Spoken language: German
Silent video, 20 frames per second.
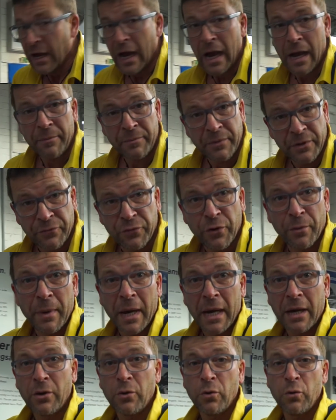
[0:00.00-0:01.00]
haben die
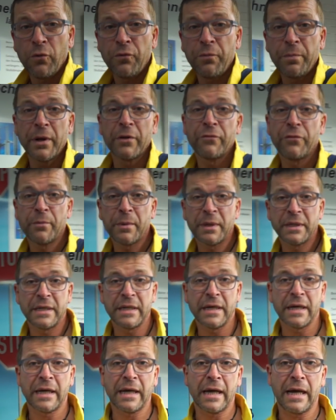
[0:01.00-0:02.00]
Firma angerufen bei der Firma
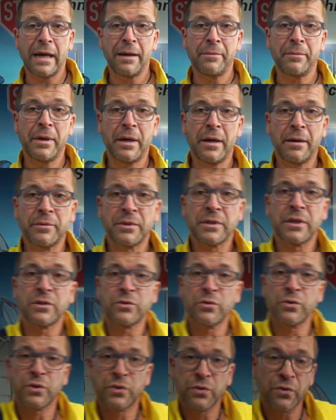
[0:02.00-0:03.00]
Thea Kramer, haben gesagt,
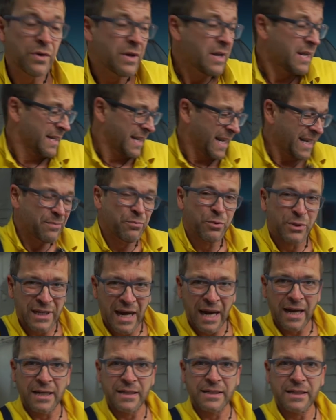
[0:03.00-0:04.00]
so und so, das muss
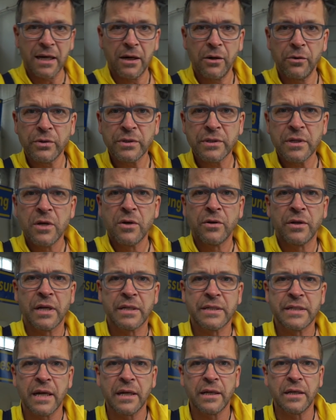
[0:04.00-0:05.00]
alles raus.
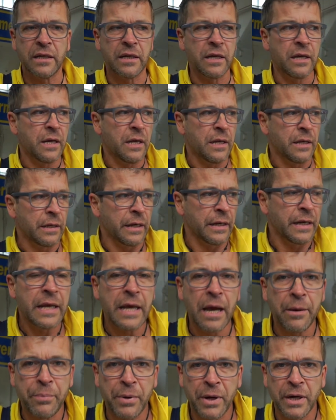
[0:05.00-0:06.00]
Dann sagten die, nee,
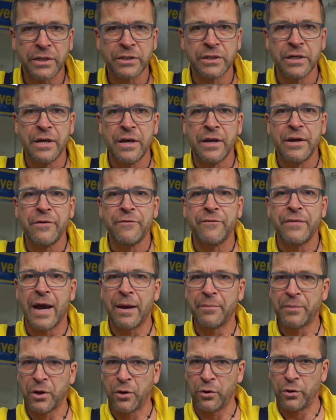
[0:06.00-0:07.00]
nee, Herr Pasch, wir
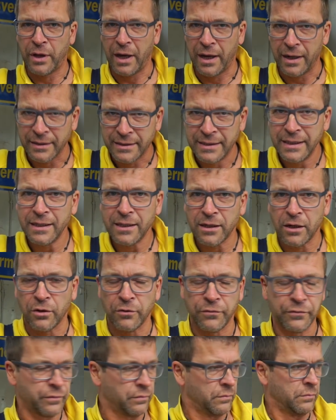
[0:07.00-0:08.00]
haben da noch Garantie
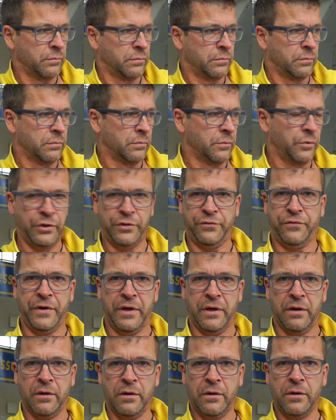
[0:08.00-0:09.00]
drauf. Und ich
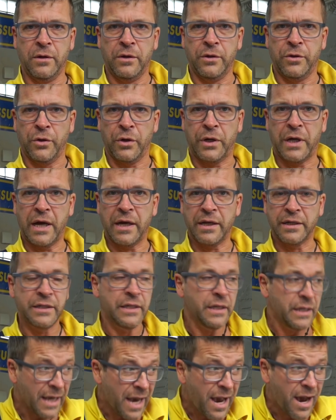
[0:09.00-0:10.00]
wie? Na,
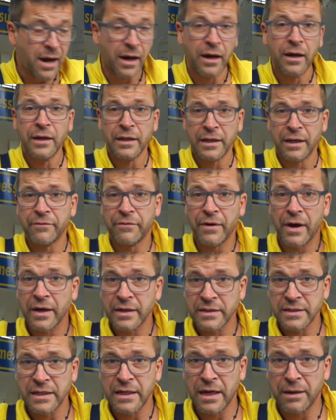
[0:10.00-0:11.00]
Garantie? Ja. Der
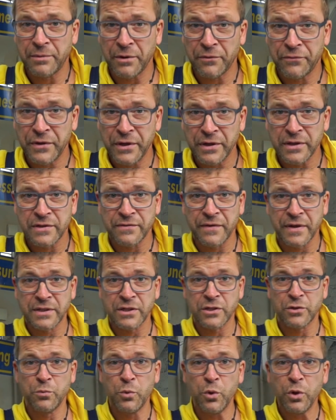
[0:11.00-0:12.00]
Wagen ist innerhalb der
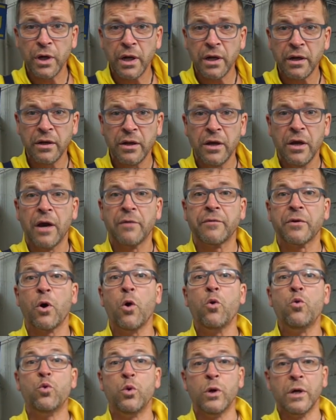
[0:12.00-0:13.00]
24 Monate.
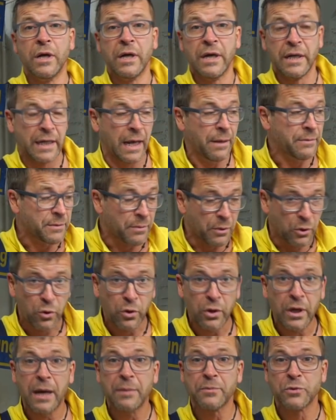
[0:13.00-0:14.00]
uh, da haben sie aber
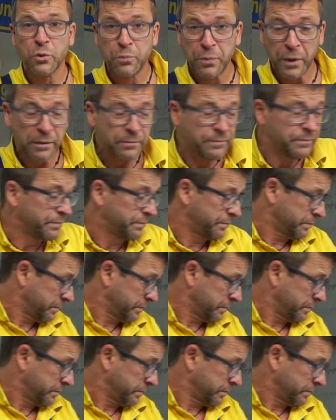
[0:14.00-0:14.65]
Glück gehabt, super.